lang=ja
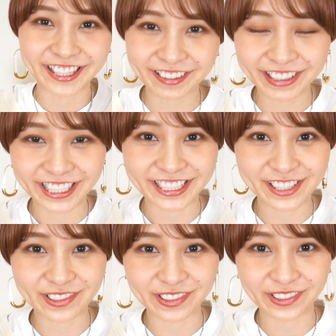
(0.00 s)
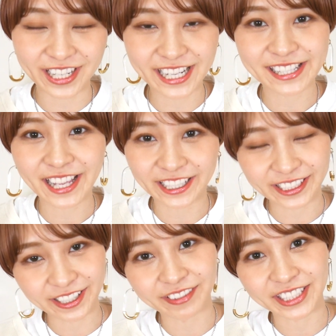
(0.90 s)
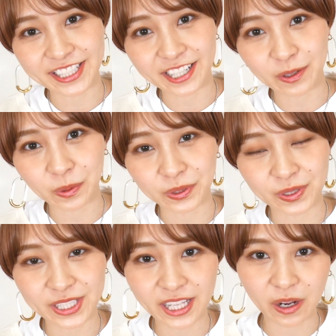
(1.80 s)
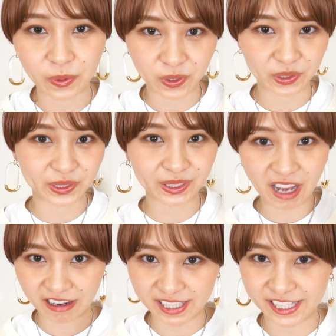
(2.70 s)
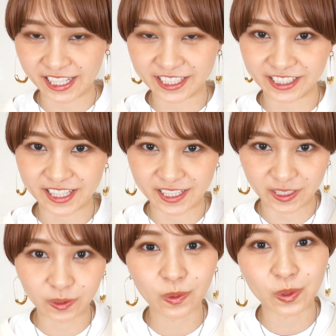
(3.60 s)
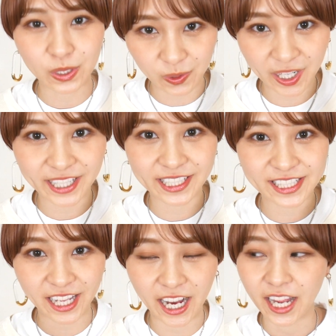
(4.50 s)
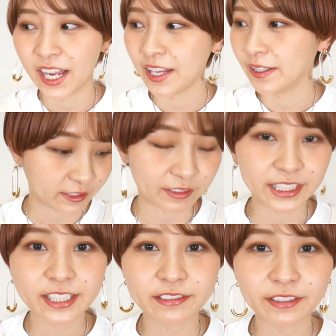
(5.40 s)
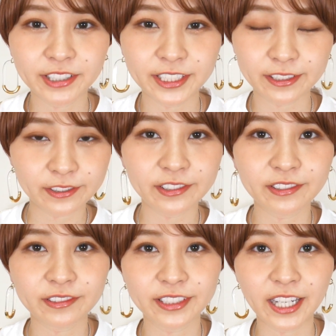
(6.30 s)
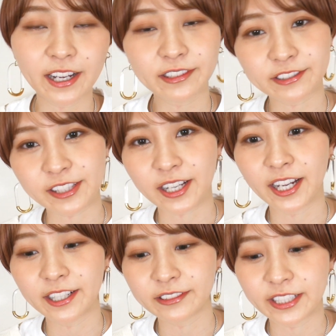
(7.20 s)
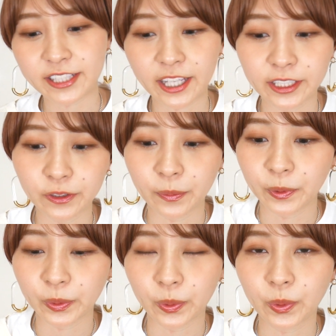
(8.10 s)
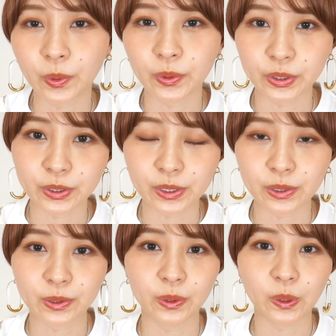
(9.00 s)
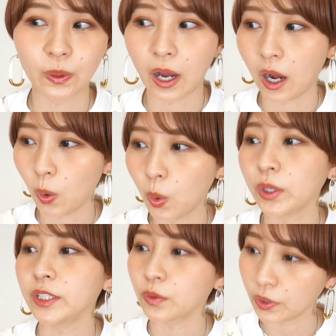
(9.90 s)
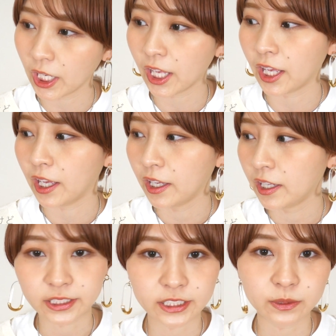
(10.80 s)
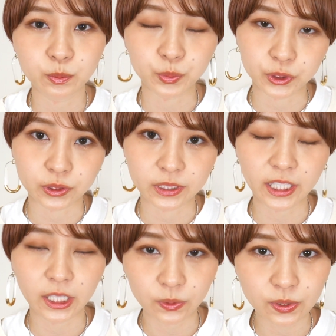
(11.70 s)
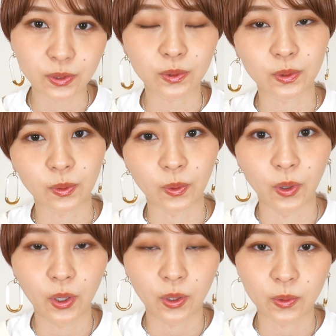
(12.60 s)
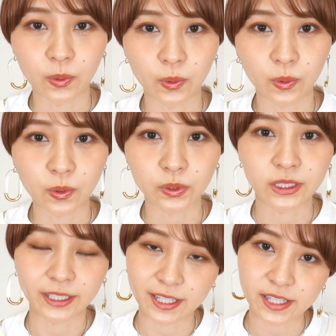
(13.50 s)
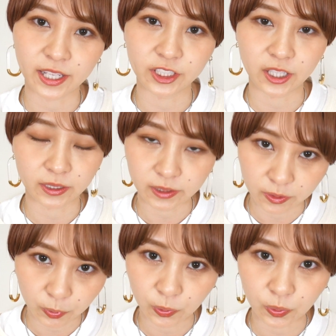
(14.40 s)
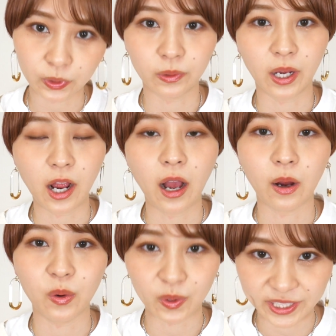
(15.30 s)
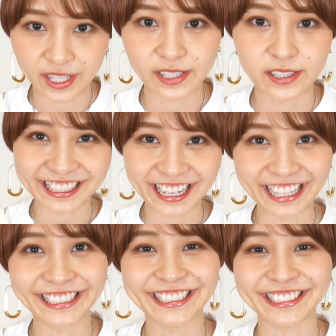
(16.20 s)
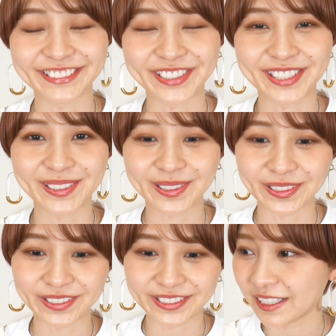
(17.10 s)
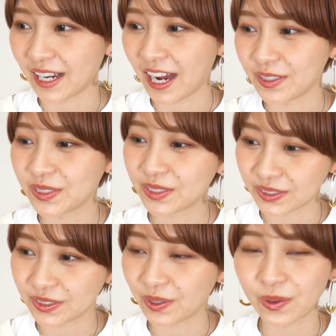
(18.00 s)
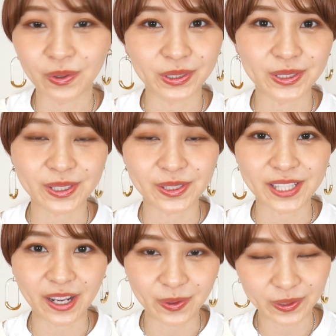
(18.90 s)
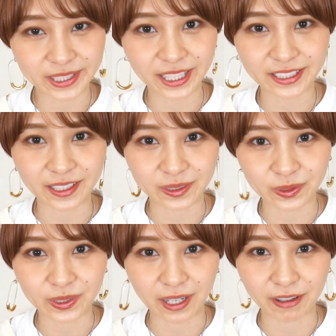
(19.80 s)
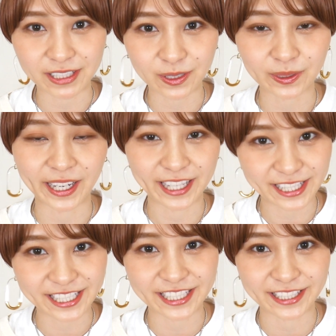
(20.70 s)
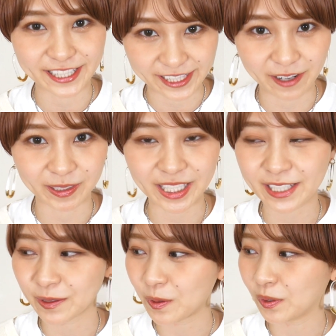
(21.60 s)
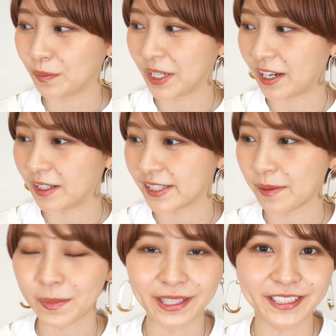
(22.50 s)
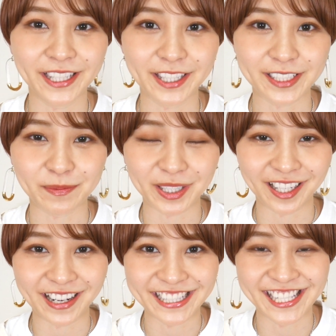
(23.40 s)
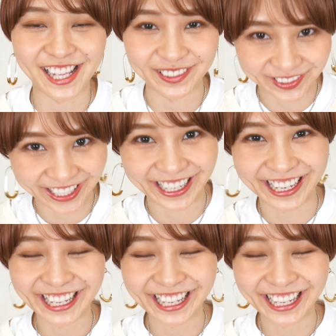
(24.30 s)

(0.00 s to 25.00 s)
では以上が最近私が購入したお洋服とアクセサリーたちのご紹介でした私は割とこう長く使えるデザインのものを購入することが多いのでシンプルだけどちょっとこう凝ったデザインになってるものとかが多いですはいではちょっと春服を購入する参考になったかどうかはちょっと怪しいですね私の好みが前面に出てしまった感じなので